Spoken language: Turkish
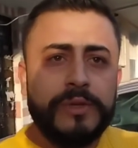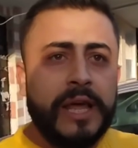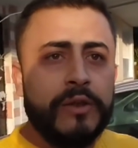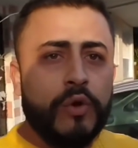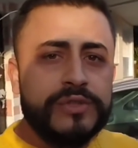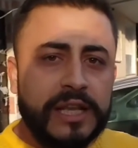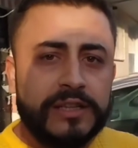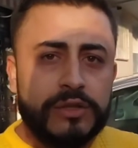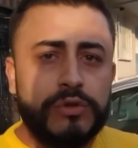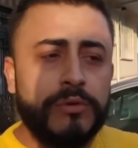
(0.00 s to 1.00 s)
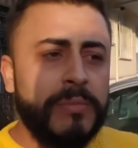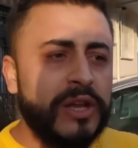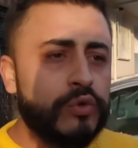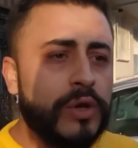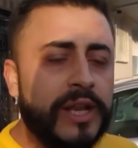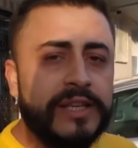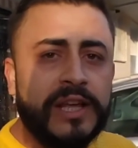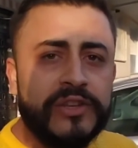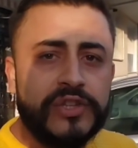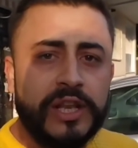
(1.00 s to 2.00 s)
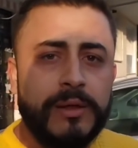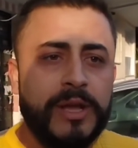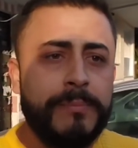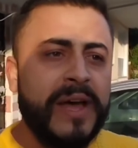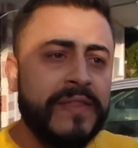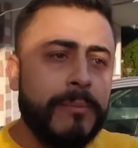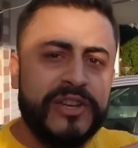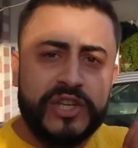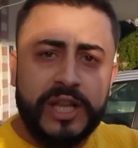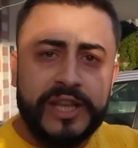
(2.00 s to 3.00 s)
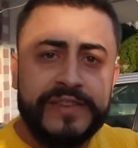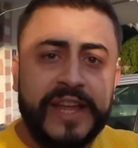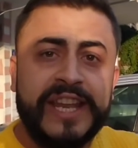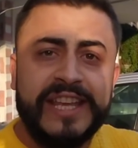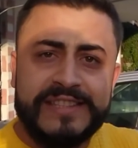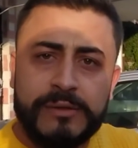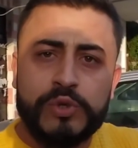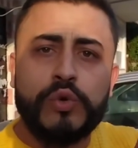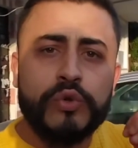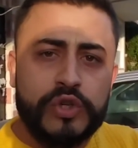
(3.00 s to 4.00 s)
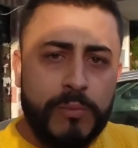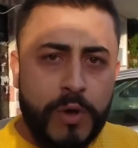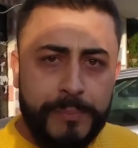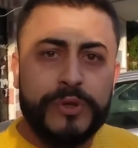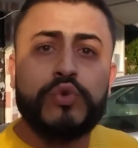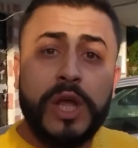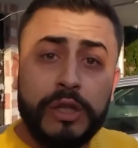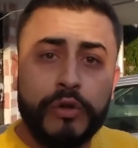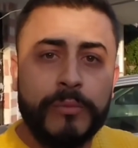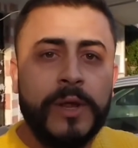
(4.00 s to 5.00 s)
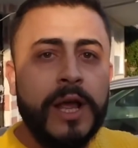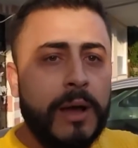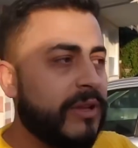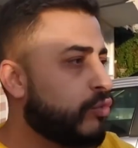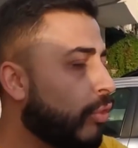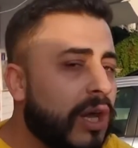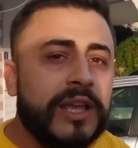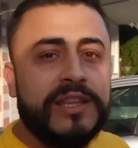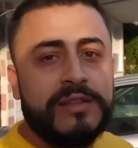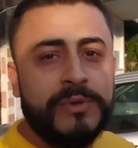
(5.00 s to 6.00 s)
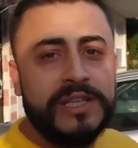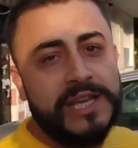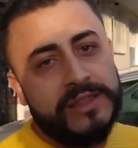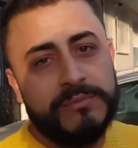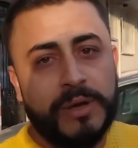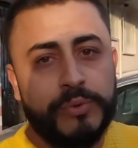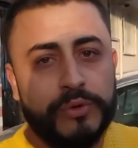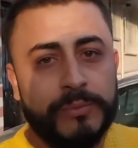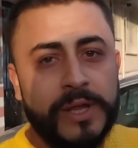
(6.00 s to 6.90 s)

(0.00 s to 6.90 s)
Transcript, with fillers: Yani özellikle söyleyeyim Ben şu an hani yanlış anlamayın. Ben de başkalarından eğitilmiş konuşan muhabbet kuşu alıyorum. Ama sokak eğitimini kendim yapıyorum.